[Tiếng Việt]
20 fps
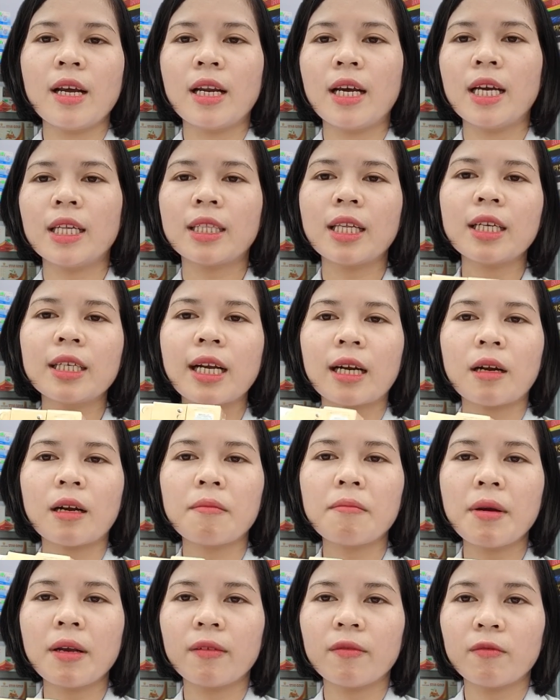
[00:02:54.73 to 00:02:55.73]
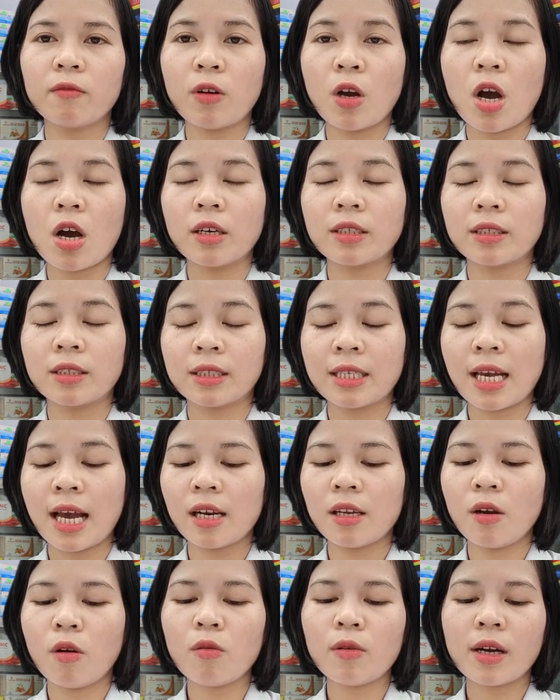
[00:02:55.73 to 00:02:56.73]
Đấy, tất cả các bệnh à, da
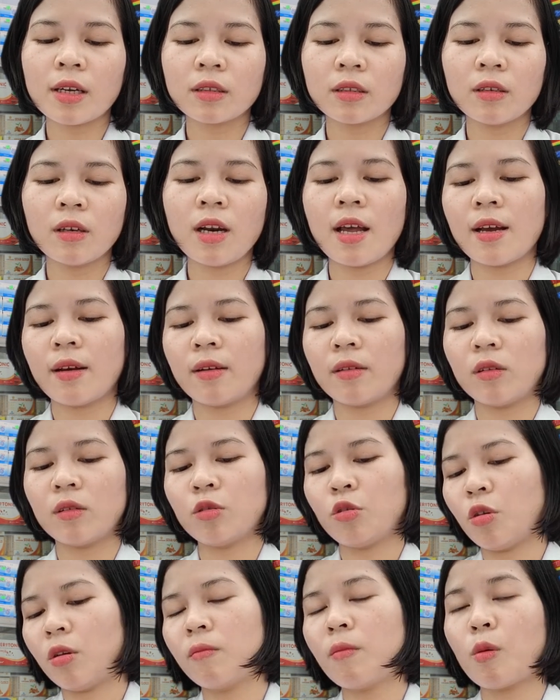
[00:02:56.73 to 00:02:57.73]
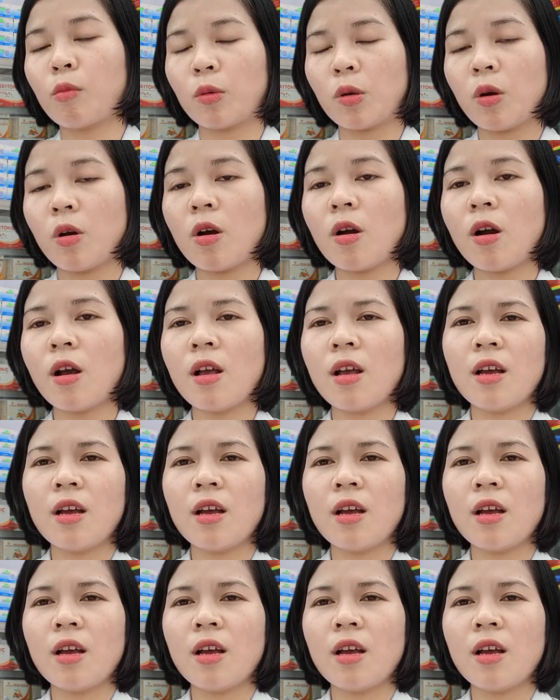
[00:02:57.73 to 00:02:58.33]
liễu các thứ là Thuần Mộc nó